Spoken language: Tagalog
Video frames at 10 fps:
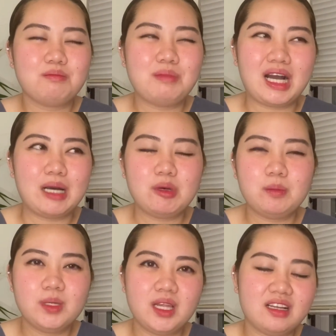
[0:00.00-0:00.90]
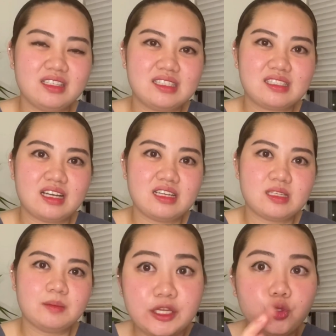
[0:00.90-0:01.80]
baka ma-blacklist ka.
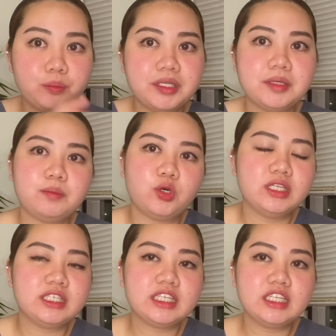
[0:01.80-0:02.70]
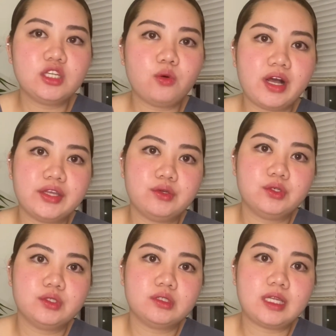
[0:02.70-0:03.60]
I know people na ginawa
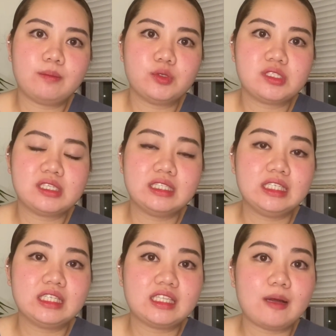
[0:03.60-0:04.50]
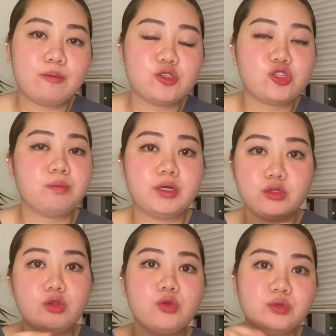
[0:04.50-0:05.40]
yon tapos hindi natapos yung
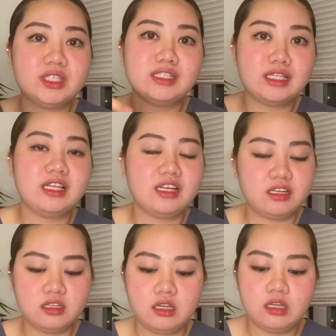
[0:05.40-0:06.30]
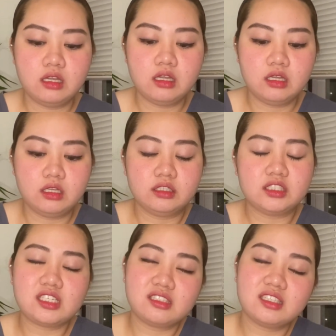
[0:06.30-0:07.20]
paglo-loading nila.
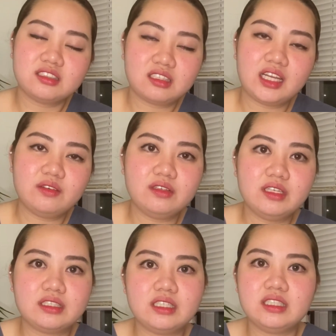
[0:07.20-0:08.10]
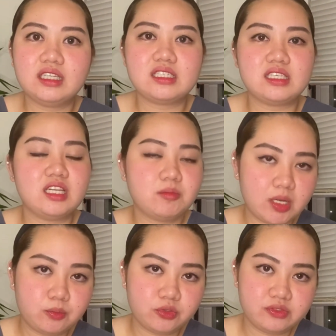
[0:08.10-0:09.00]
Tapos nag-try ulit, hindi na sila
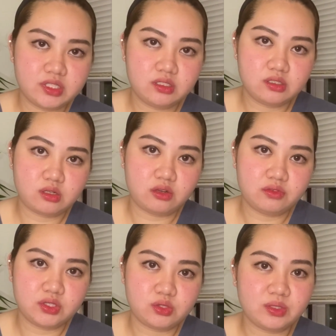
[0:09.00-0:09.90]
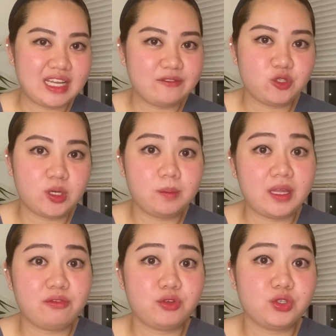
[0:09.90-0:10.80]
ma-approve sa Discover so they have to
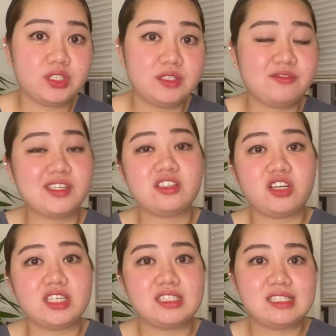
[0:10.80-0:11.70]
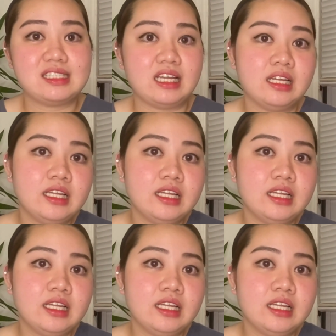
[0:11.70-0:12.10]
apply for different cards na.